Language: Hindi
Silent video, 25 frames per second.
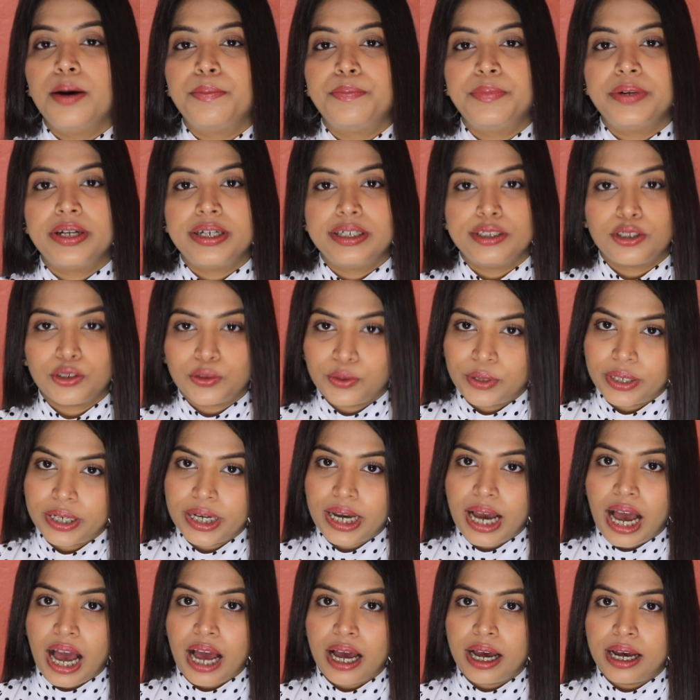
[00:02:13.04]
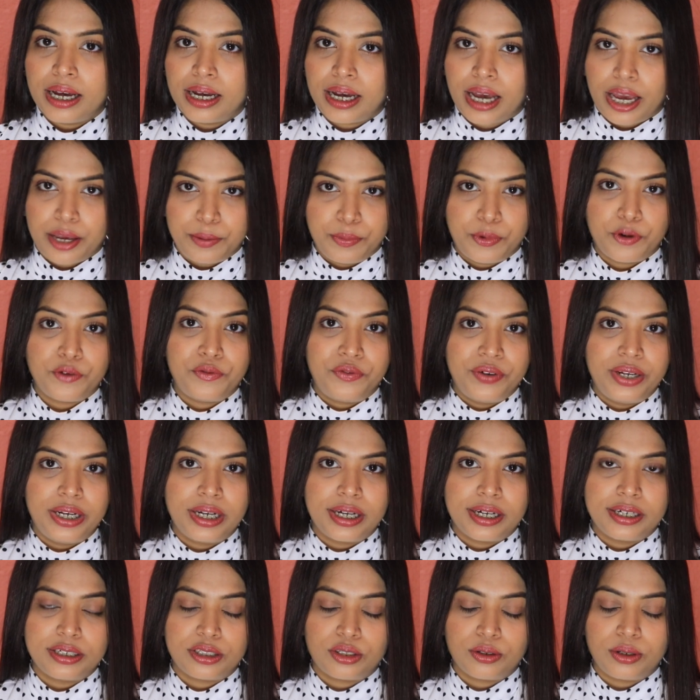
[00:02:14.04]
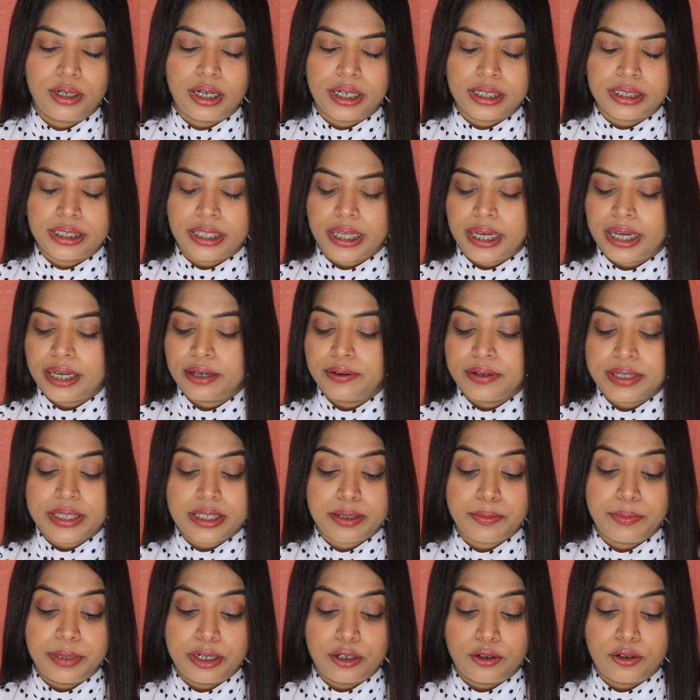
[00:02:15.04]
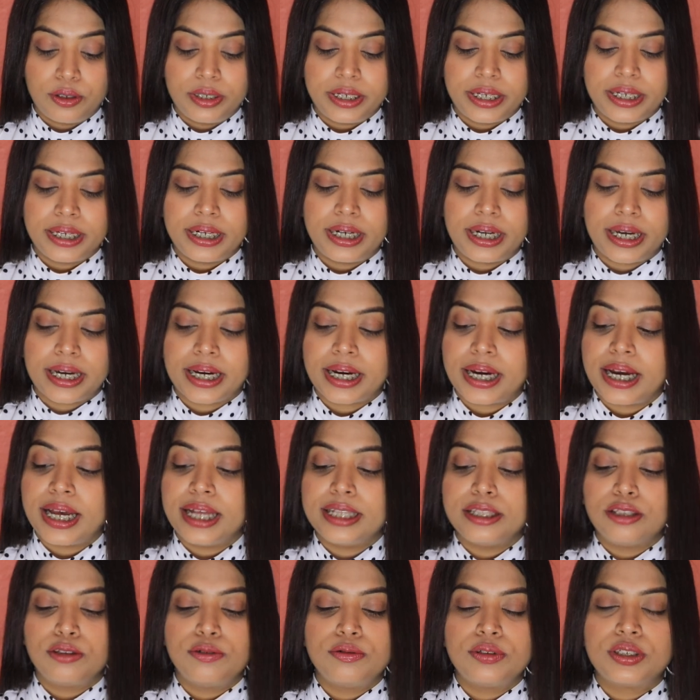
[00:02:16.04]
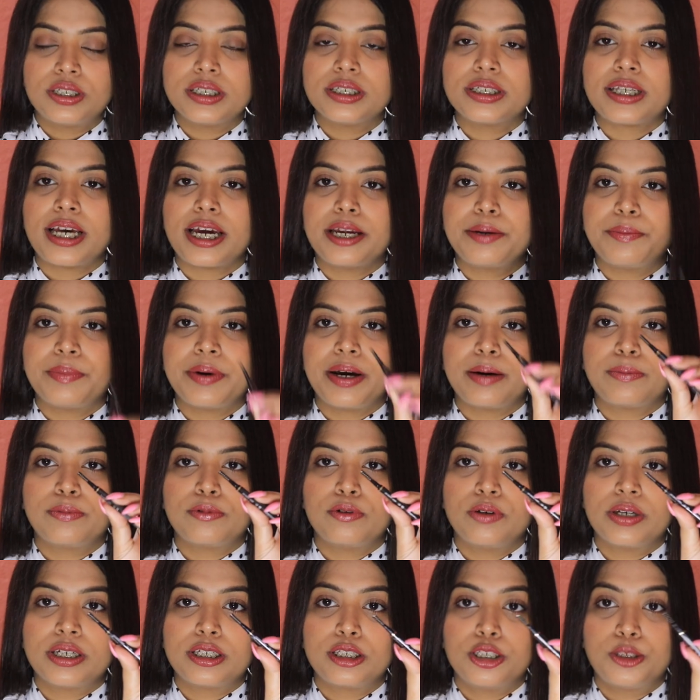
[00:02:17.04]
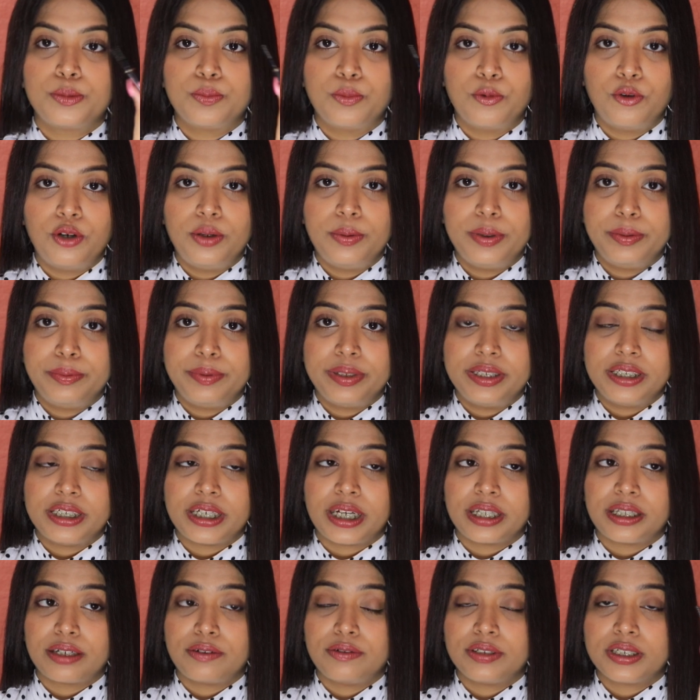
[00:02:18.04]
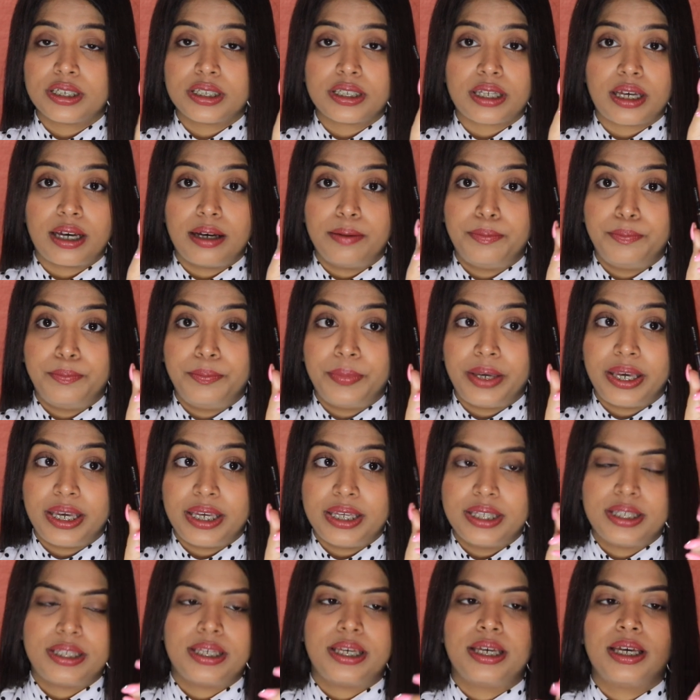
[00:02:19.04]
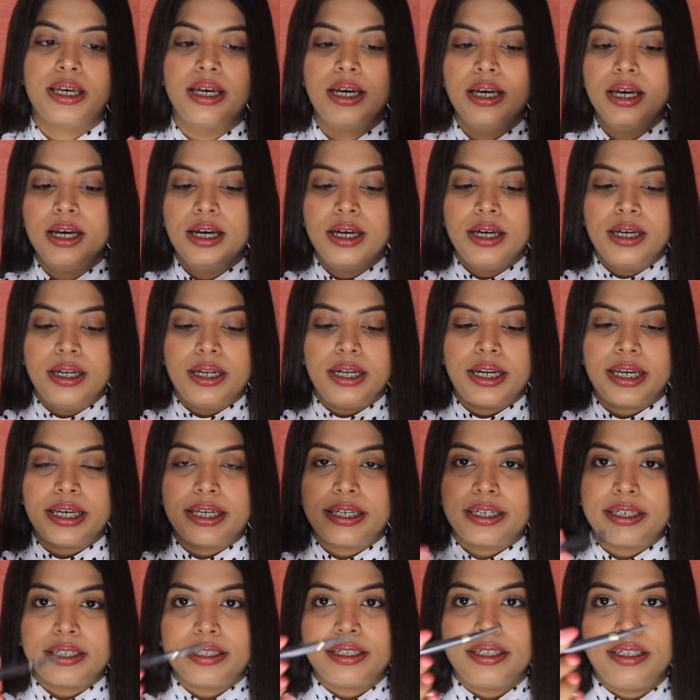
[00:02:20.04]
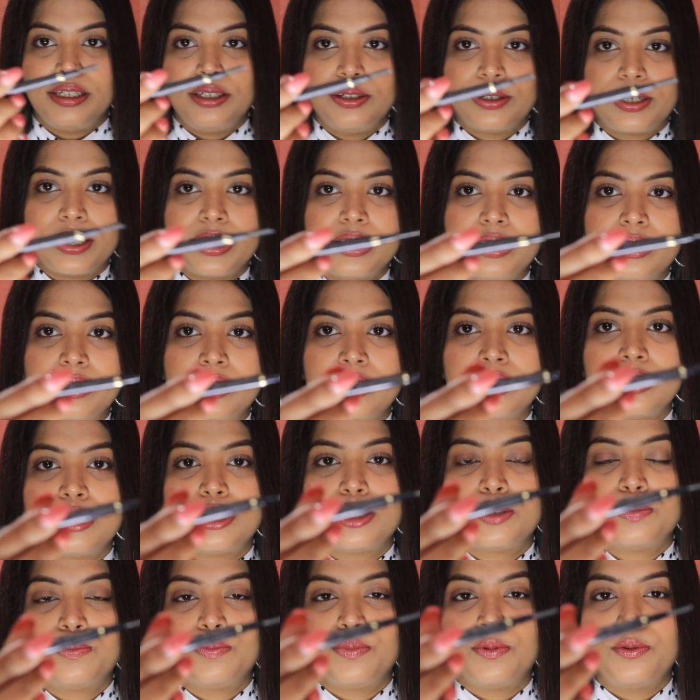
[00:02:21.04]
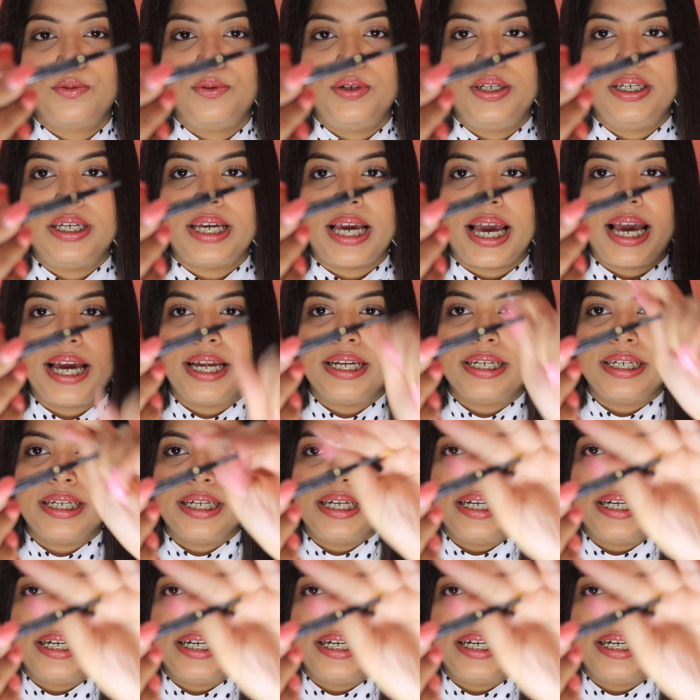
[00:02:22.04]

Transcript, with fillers: अपना जो है आईब्रो फिल करते हो लगता है वैसा बिल्कुल नहीं लगेगा एंड दूसरी साइड पर आपको एक स्पूल भी मिल जाता है विच इज़ अमेजिंग लाइक लुक एट द स्पूली एंड